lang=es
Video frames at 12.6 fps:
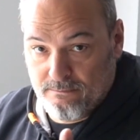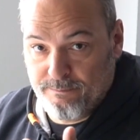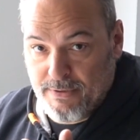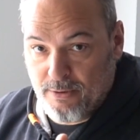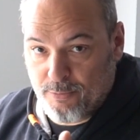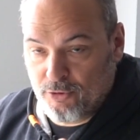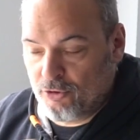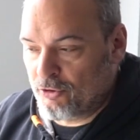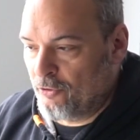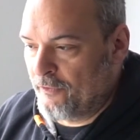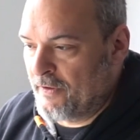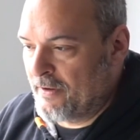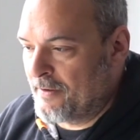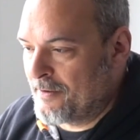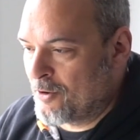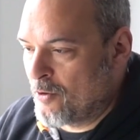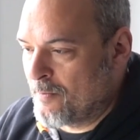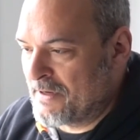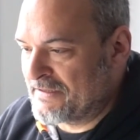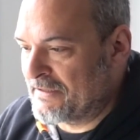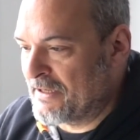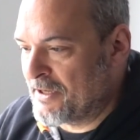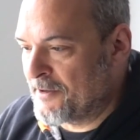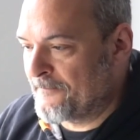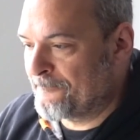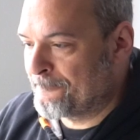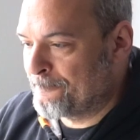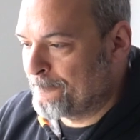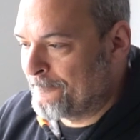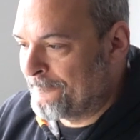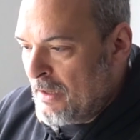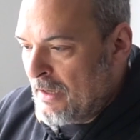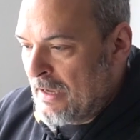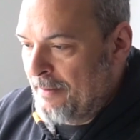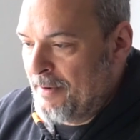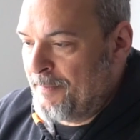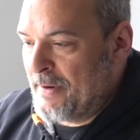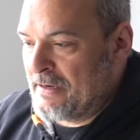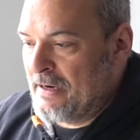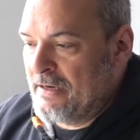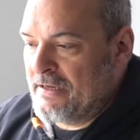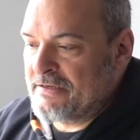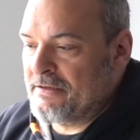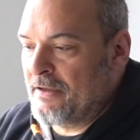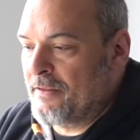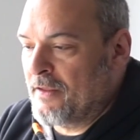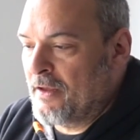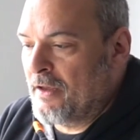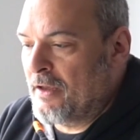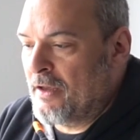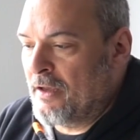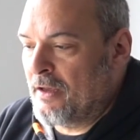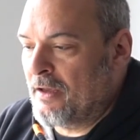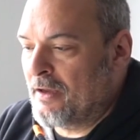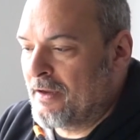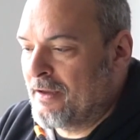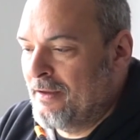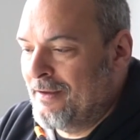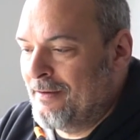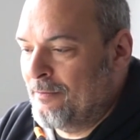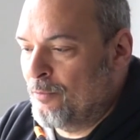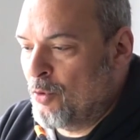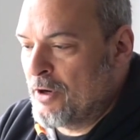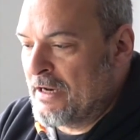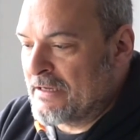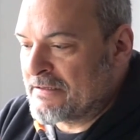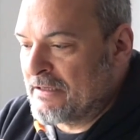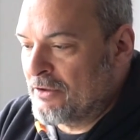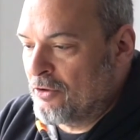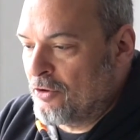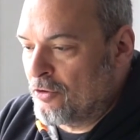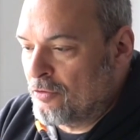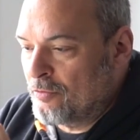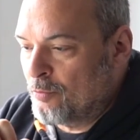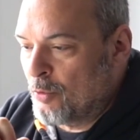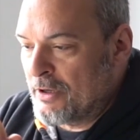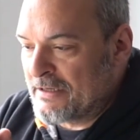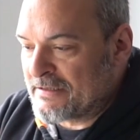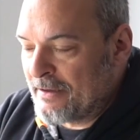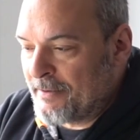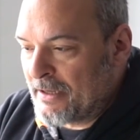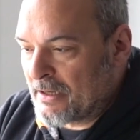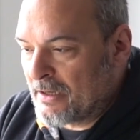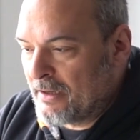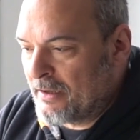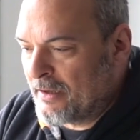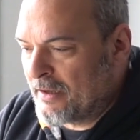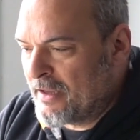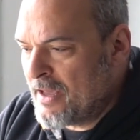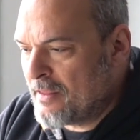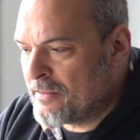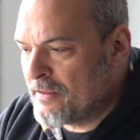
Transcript: Pero pronto te lo diré con más detalle. Javier Pernales le dice, buenas Antonio, buenas Javier, eh, Kia